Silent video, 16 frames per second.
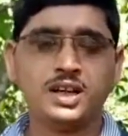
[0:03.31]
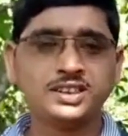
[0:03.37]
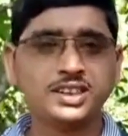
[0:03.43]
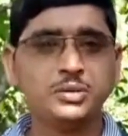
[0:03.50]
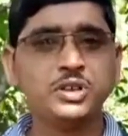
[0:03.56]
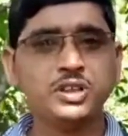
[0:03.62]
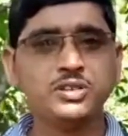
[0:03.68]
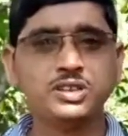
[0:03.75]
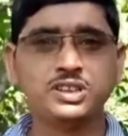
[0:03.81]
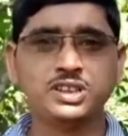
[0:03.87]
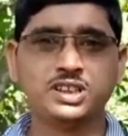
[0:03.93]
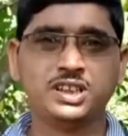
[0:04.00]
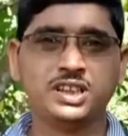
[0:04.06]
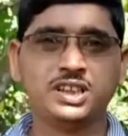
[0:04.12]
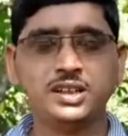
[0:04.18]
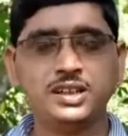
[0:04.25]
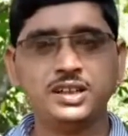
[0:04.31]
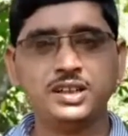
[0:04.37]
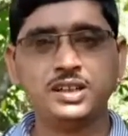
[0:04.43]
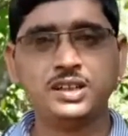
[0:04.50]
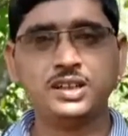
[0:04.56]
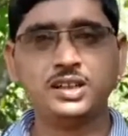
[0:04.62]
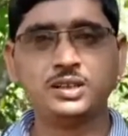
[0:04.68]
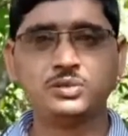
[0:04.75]
আজকে ভিডিওটি
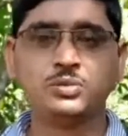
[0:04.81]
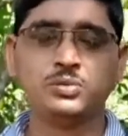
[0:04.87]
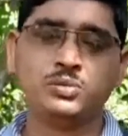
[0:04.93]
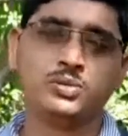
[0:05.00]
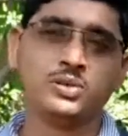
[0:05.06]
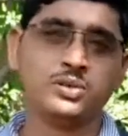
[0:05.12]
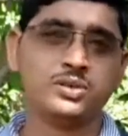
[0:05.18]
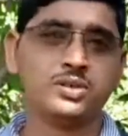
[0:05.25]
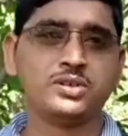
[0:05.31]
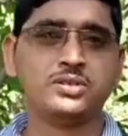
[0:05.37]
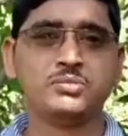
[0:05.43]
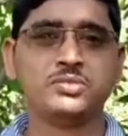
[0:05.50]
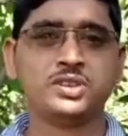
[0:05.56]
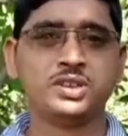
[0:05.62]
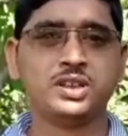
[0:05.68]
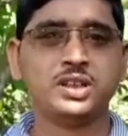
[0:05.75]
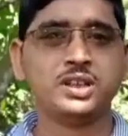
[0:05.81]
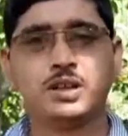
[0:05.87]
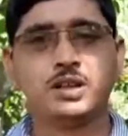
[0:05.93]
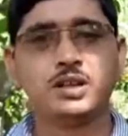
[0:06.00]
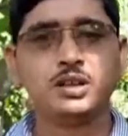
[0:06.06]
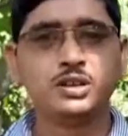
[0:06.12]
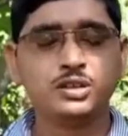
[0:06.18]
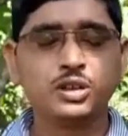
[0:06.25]
একটু অন্যরকম
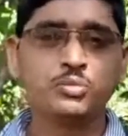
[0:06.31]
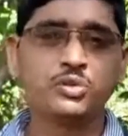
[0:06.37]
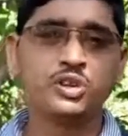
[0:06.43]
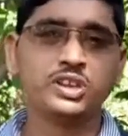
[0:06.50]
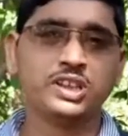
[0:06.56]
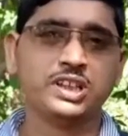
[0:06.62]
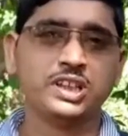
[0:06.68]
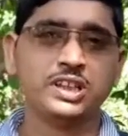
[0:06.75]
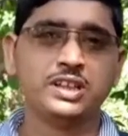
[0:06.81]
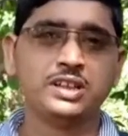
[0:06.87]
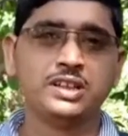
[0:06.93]
সম্প্রতি